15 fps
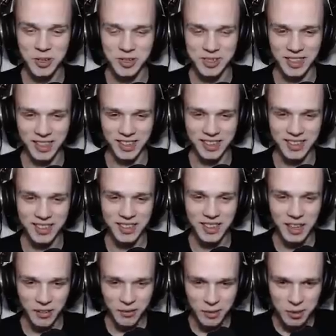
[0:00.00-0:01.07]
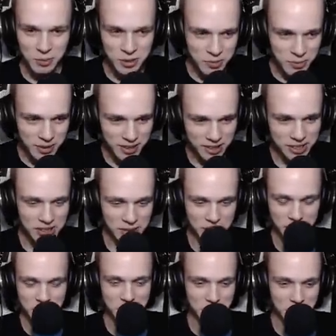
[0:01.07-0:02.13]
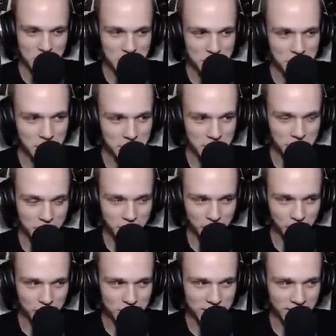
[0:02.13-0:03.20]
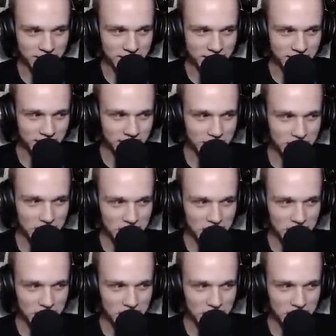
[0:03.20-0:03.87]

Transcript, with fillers: stary. Więc musimy nie, tak się jakby dlaczego? zbliżyć do mikrofonu, stary, i